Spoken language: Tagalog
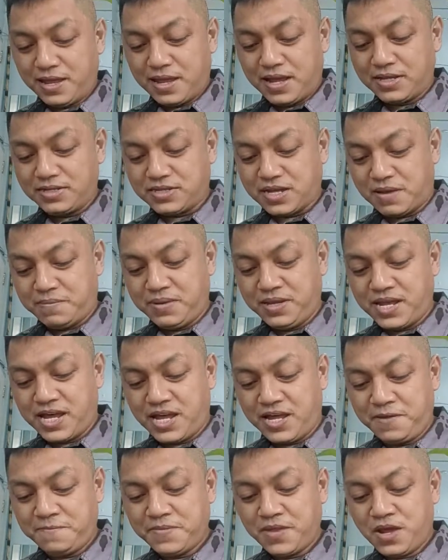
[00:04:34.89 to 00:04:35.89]
Ang sabi
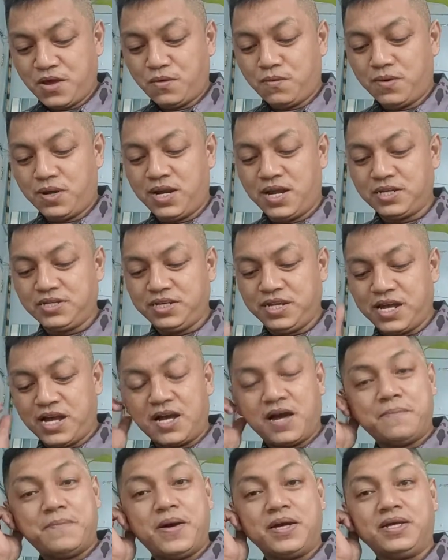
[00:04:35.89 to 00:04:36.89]
niya, wala
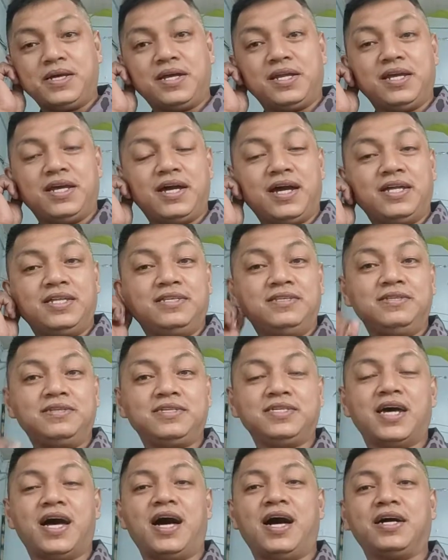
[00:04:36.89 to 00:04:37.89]
siyang kapangyarihan
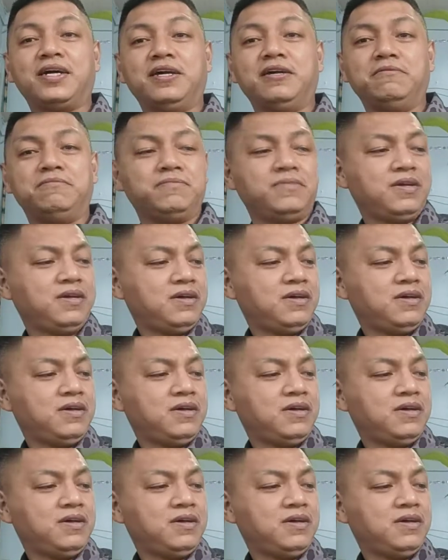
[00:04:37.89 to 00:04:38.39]
sa akin.